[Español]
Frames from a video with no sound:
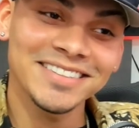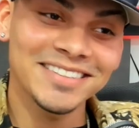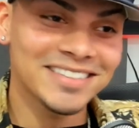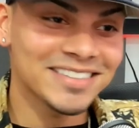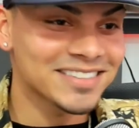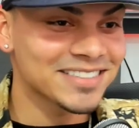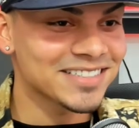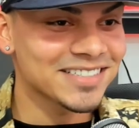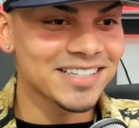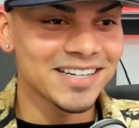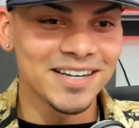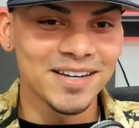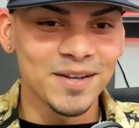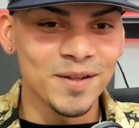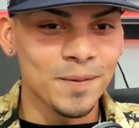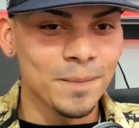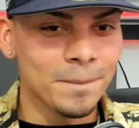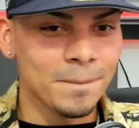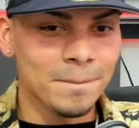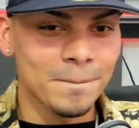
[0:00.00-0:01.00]
¿Qué, ¿Qué es lo que
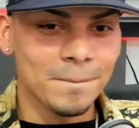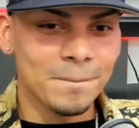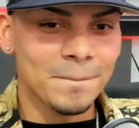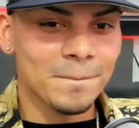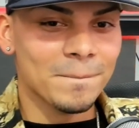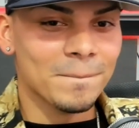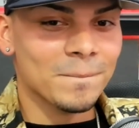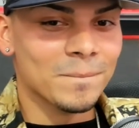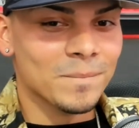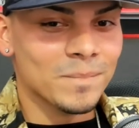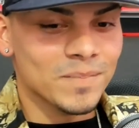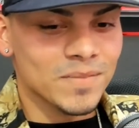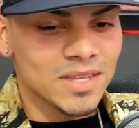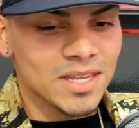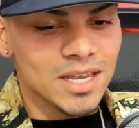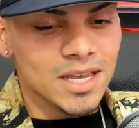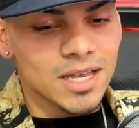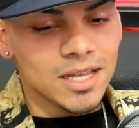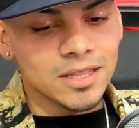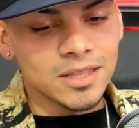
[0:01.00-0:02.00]
viene por ahí? ¿Qué es lo que
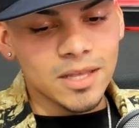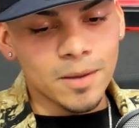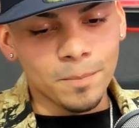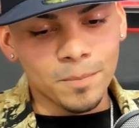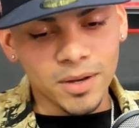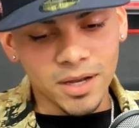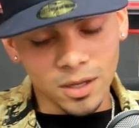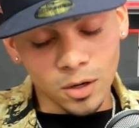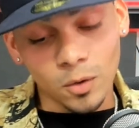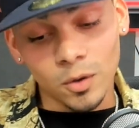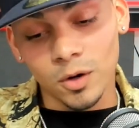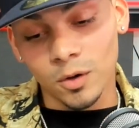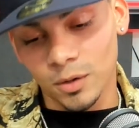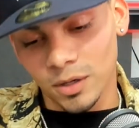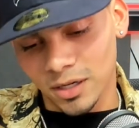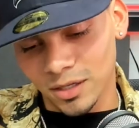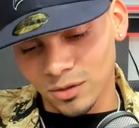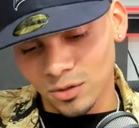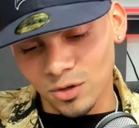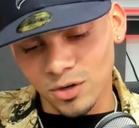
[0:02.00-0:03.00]
viene? Desvelo, bueno,
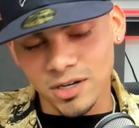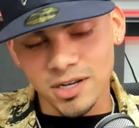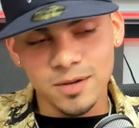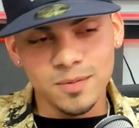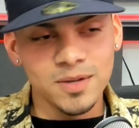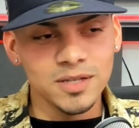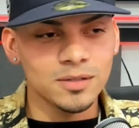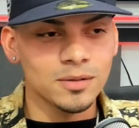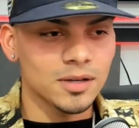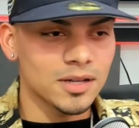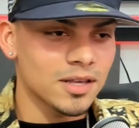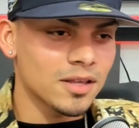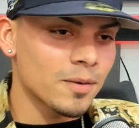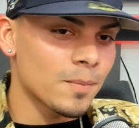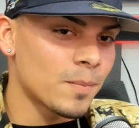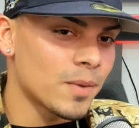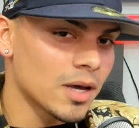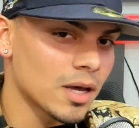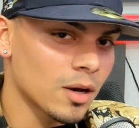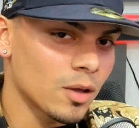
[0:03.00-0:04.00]
X2 Remix viene
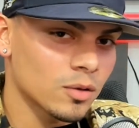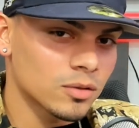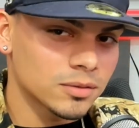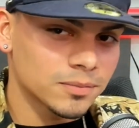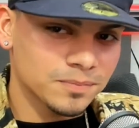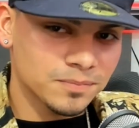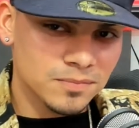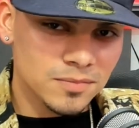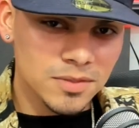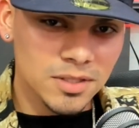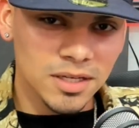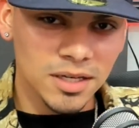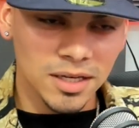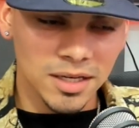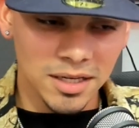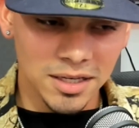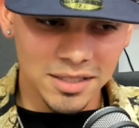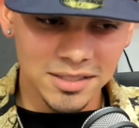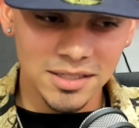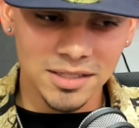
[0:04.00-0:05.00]
Desvelo,
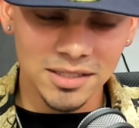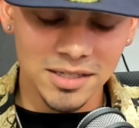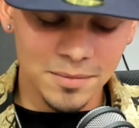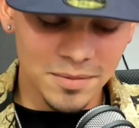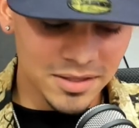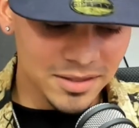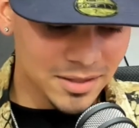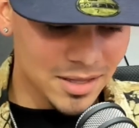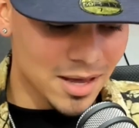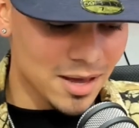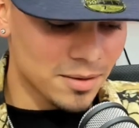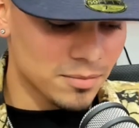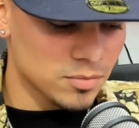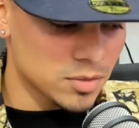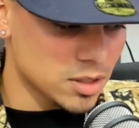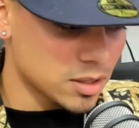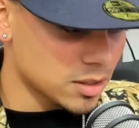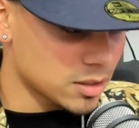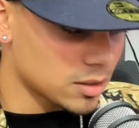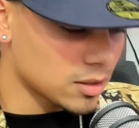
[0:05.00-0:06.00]
que ese tema está.
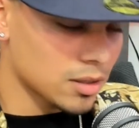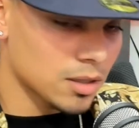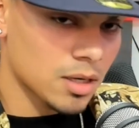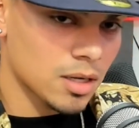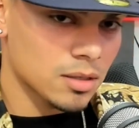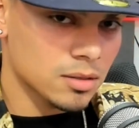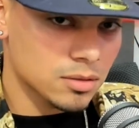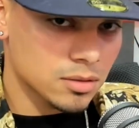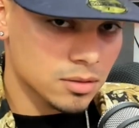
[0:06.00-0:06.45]
Después de Desvelo viene